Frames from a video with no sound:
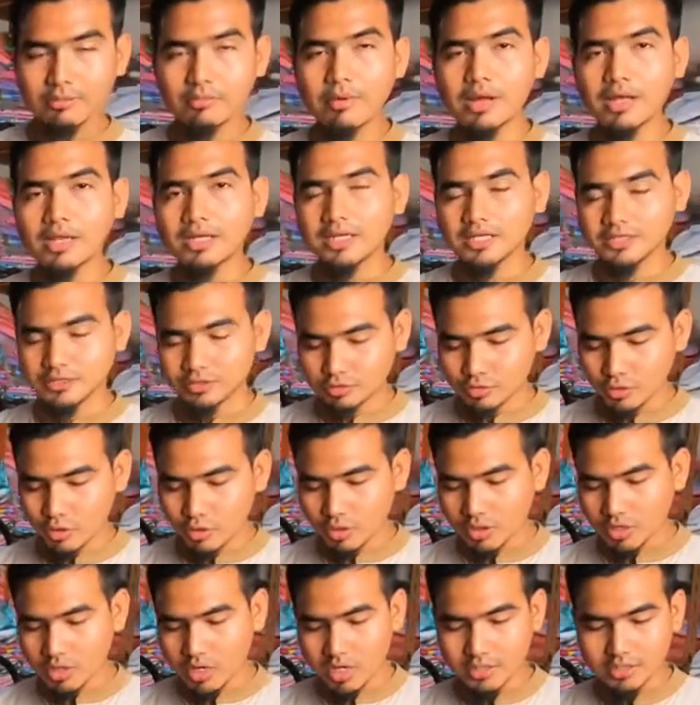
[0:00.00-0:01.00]
ada
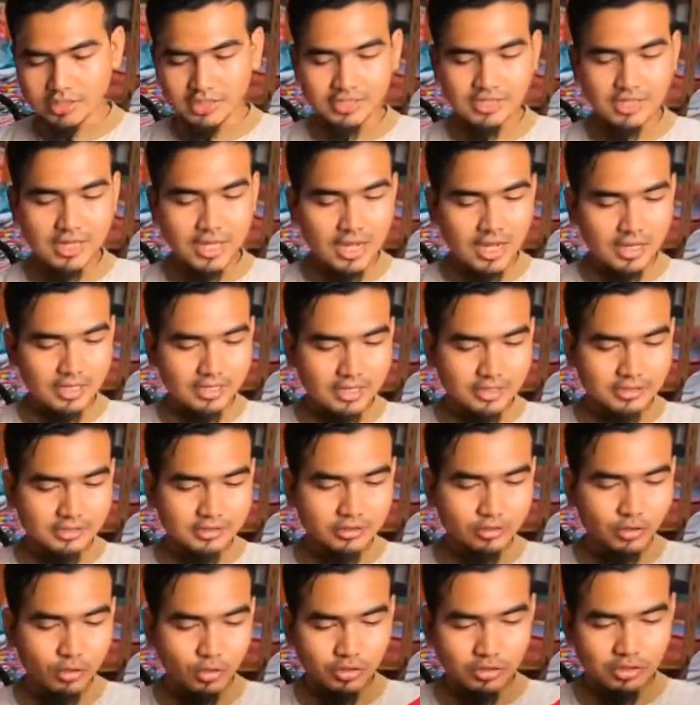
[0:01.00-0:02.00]
stok nggak? Tidak ada
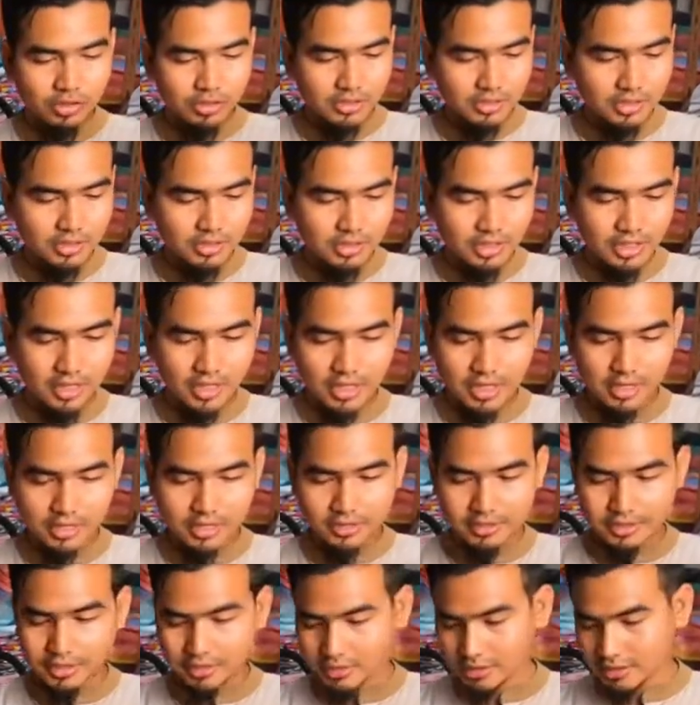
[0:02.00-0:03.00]
stok ternyata ya.
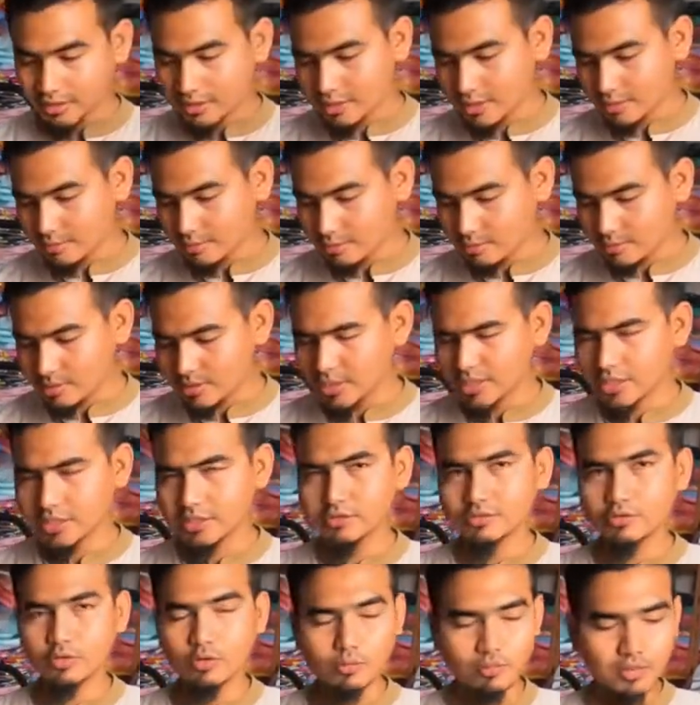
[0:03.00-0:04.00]
Kita tidak memiliki
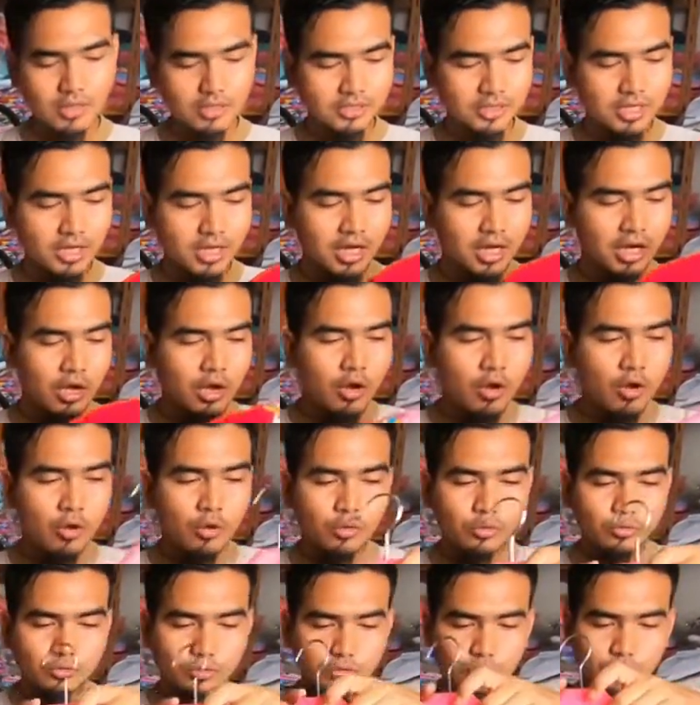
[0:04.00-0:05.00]
stok banyak.
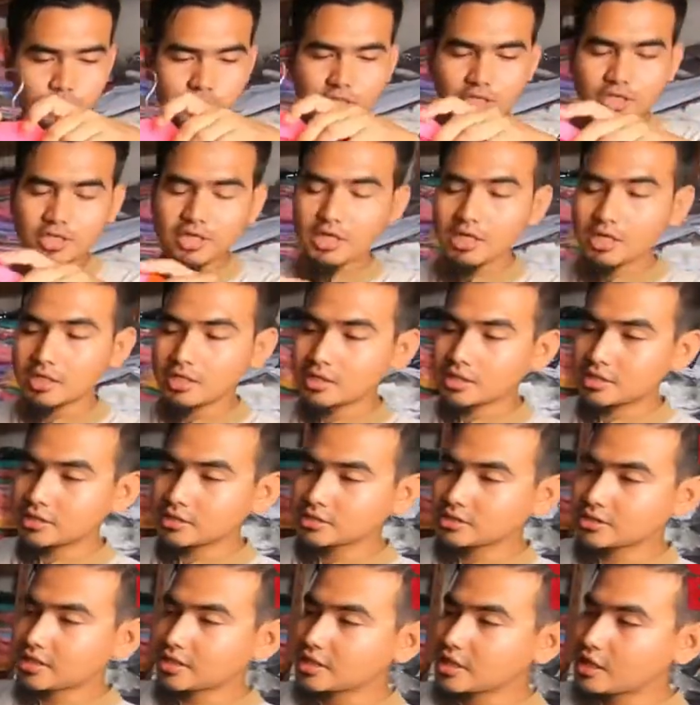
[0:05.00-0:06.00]
Untuk kencana
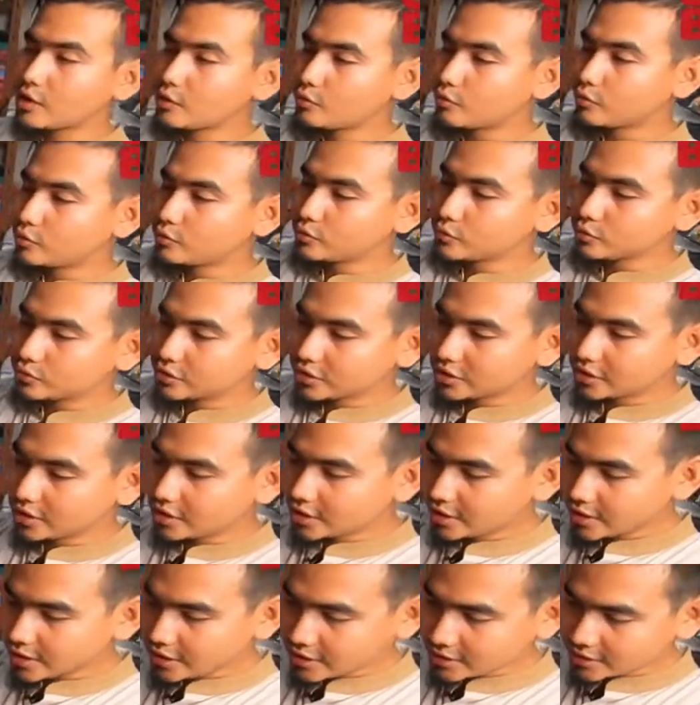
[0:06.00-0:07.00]
kencana ungu
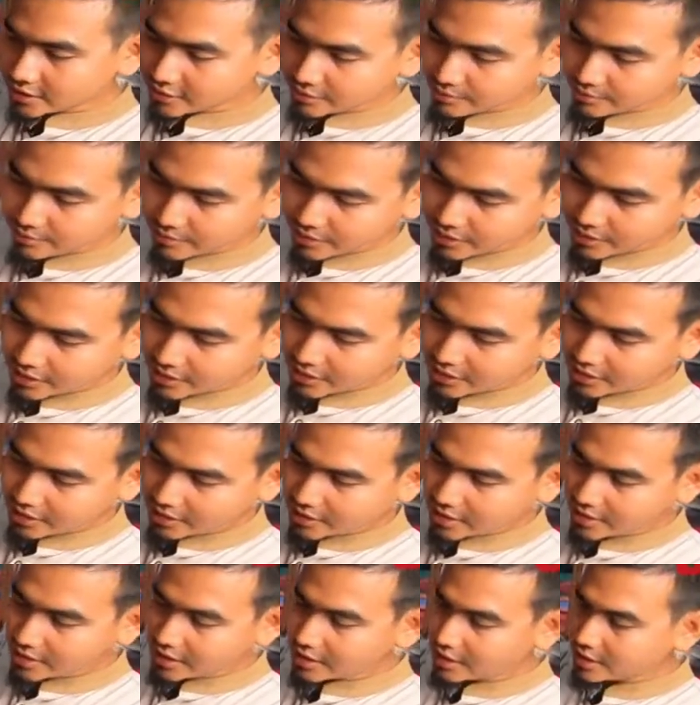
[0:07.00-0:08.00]
sendiri yang seperti
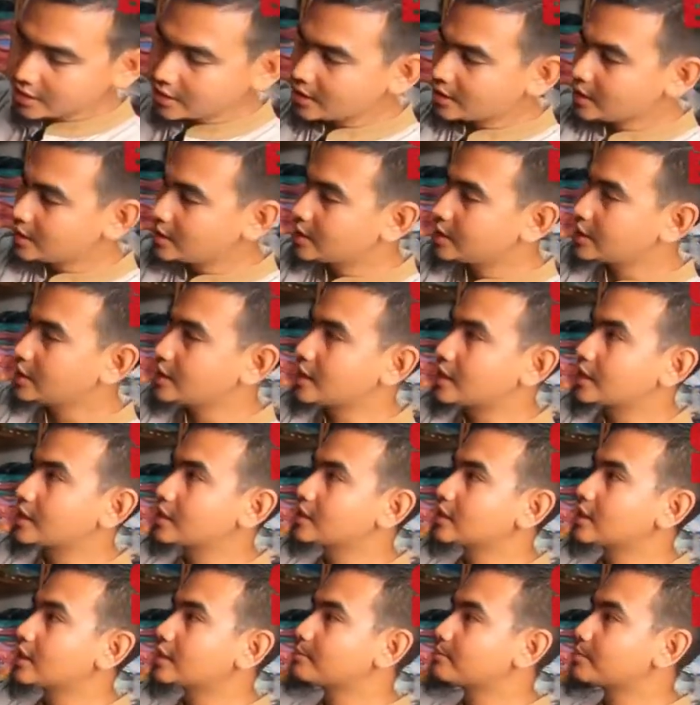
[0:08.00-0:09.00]
ini yang
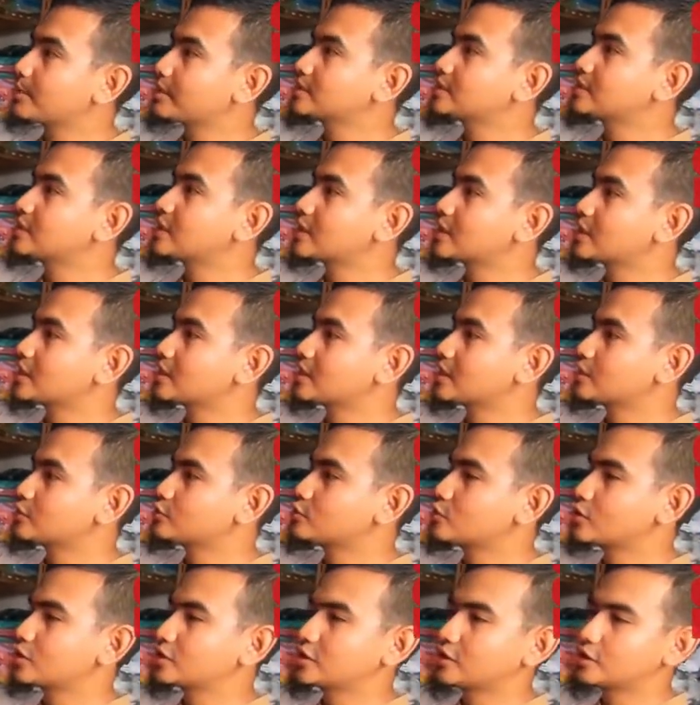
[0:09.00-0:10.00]
lengan panjang kita
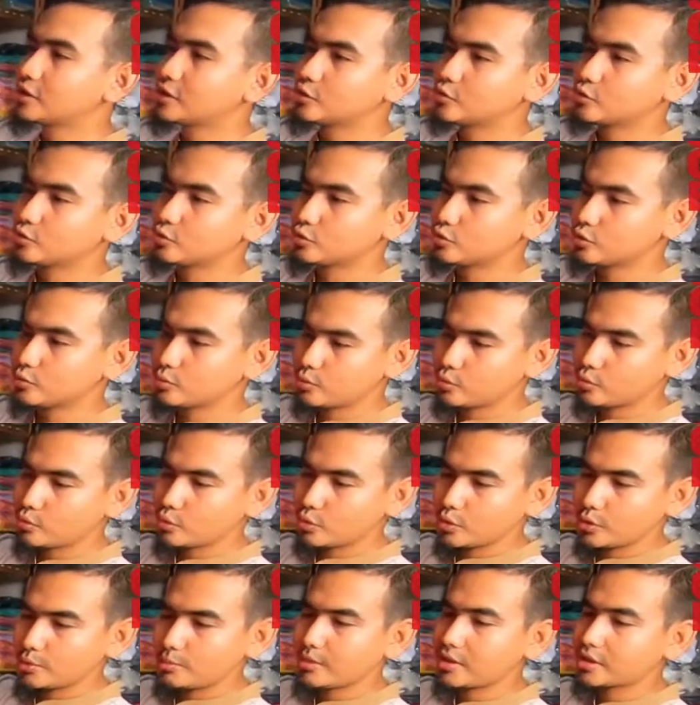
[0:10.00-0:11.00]
jual di 70
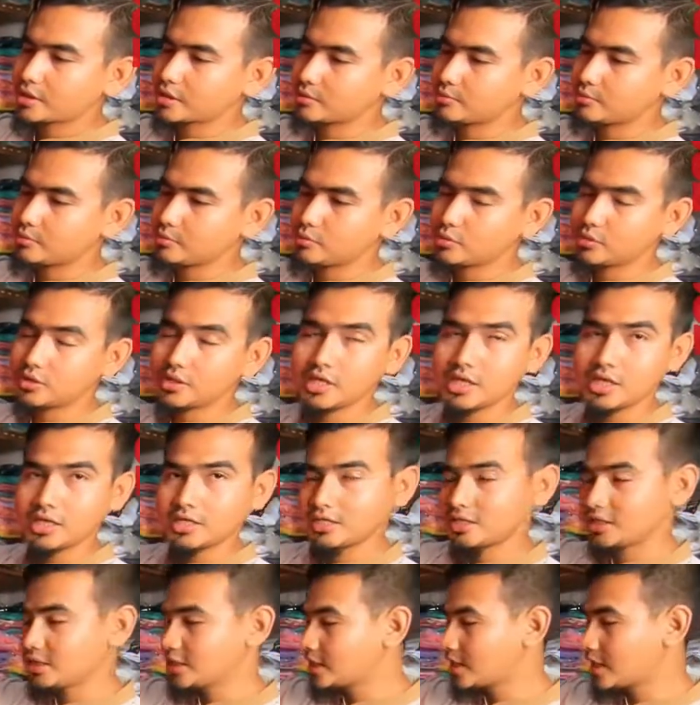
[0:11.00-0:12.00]
25.000 dan
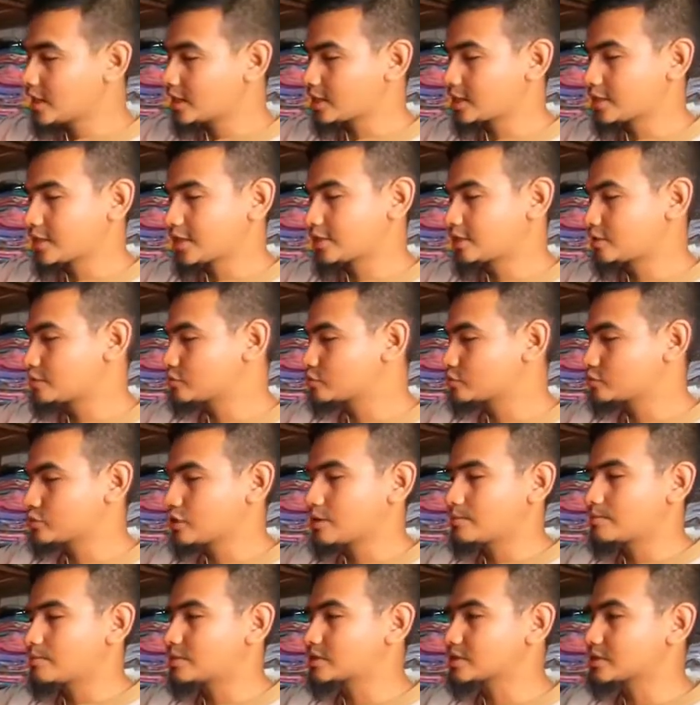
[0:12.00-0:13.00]
ini harganya
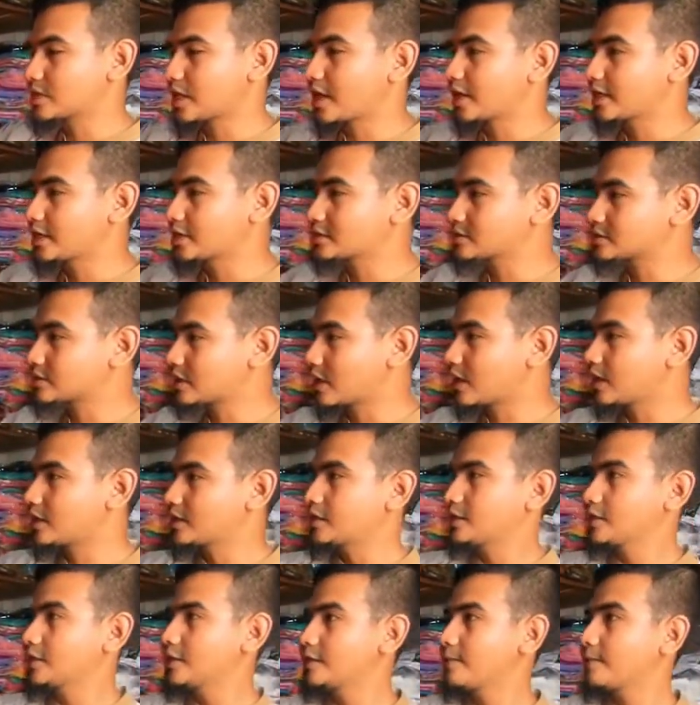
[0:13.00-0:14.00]
sudah bersaing
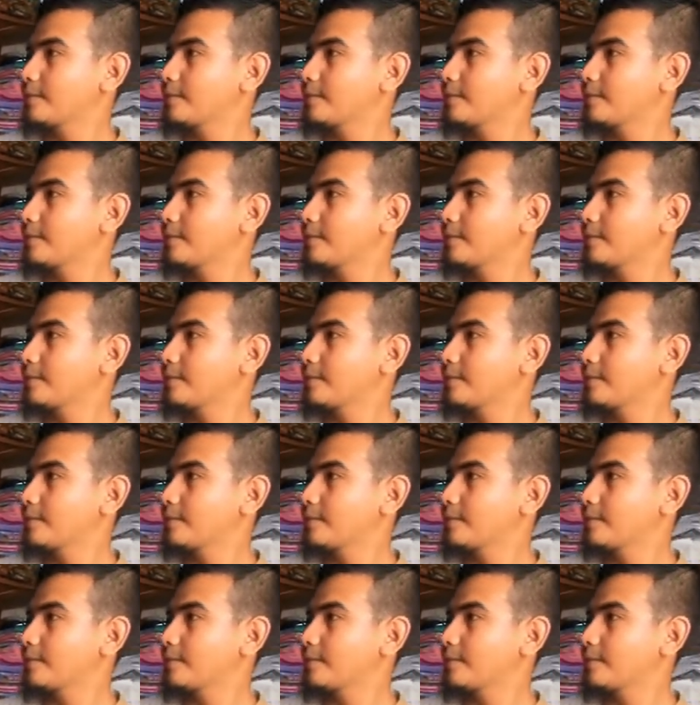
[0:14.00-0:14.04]
sekali.